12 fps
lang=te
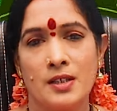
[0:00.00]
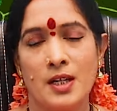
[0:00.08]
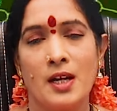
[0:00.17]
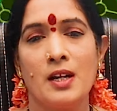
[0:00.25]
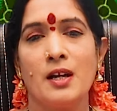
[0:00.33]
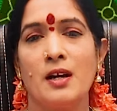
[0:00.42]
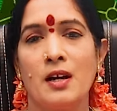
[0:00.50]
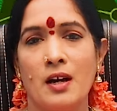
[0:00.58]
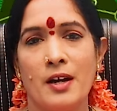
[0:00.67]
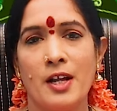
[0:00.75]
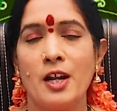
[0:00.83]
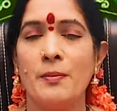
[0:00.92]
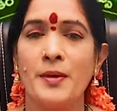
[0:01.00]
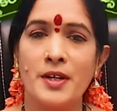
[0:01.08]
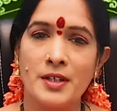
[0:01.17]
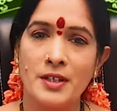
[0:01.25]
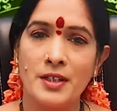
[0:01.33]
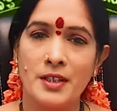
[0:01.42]
చాలా
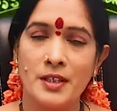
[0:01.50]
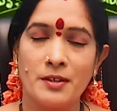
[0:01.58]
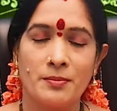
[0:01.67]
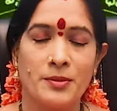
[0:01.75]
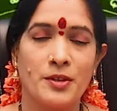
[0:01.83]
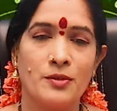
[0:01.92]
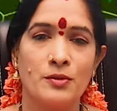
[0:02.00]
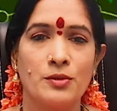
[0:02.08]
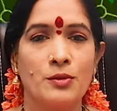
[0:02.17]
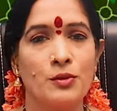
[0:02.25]
ఎలాబరేటెడ్గా చెప్తాను